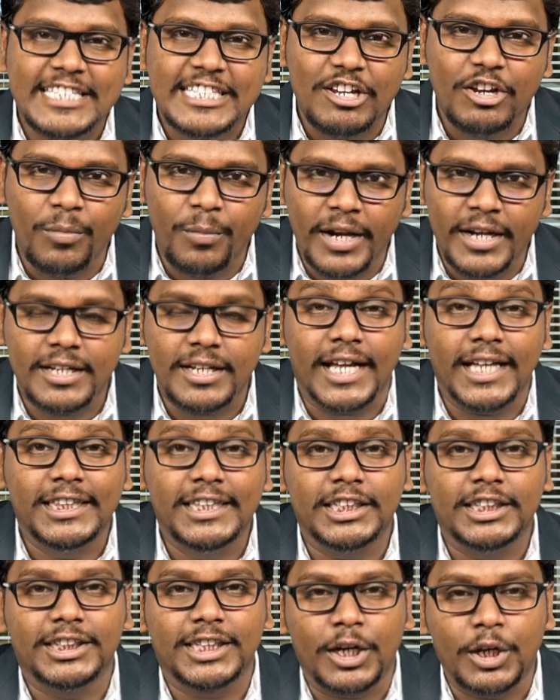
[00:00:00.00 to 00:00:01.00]
అచీవ్మెంట్
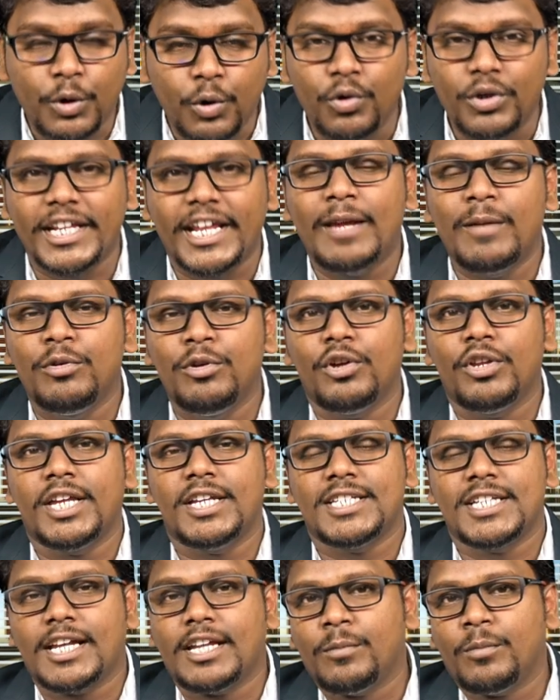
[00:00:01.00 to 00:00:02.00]
అతి తక్కువ టైంలోనే
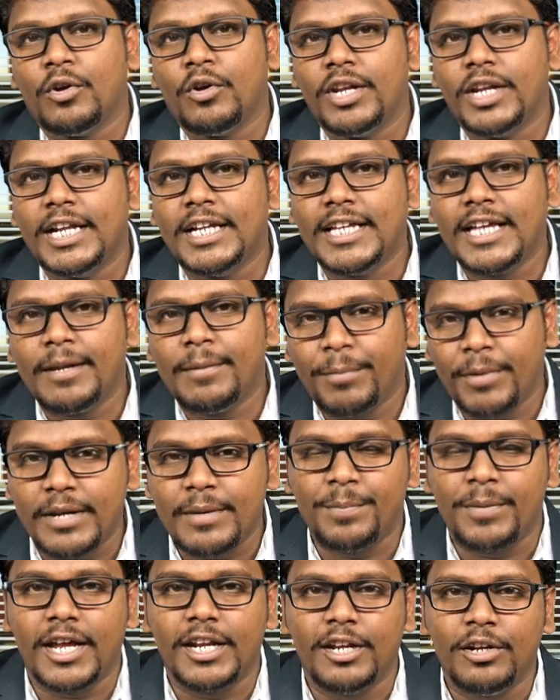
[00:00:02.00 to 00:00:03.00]
జగన్మోహన్ రెడ్డి గారి
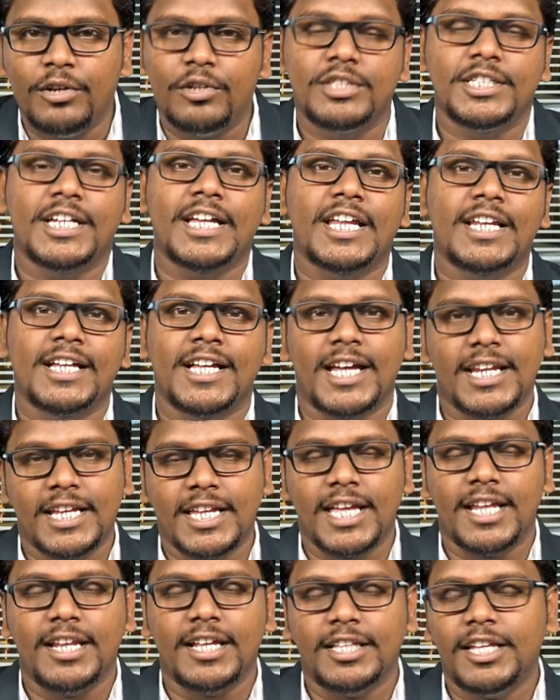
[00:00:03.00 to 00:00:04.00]
పరిపాలనలో జగన్
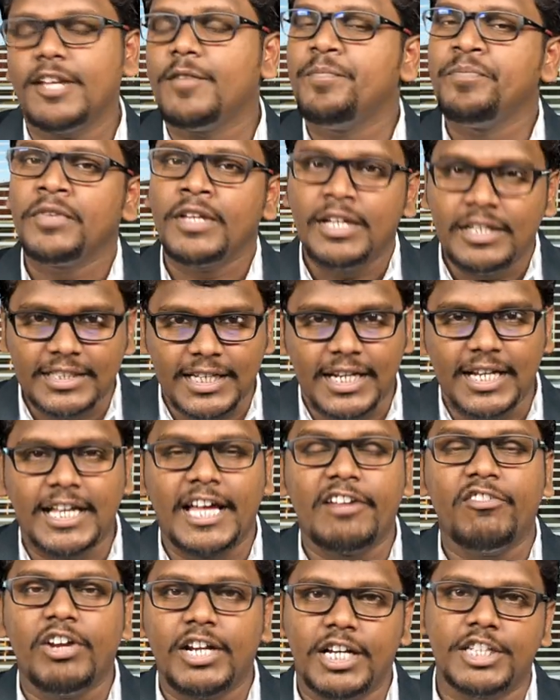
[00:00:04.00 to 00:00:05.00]
గారికి అనేది చాలా
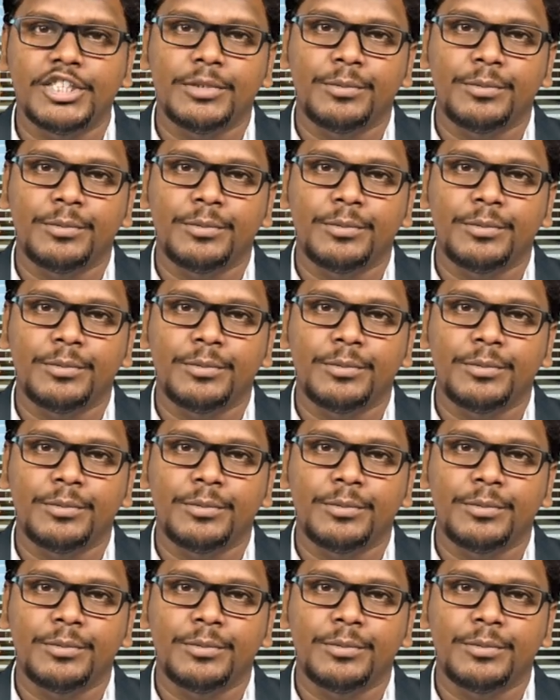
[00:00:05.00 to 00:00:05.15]
గర్వంగా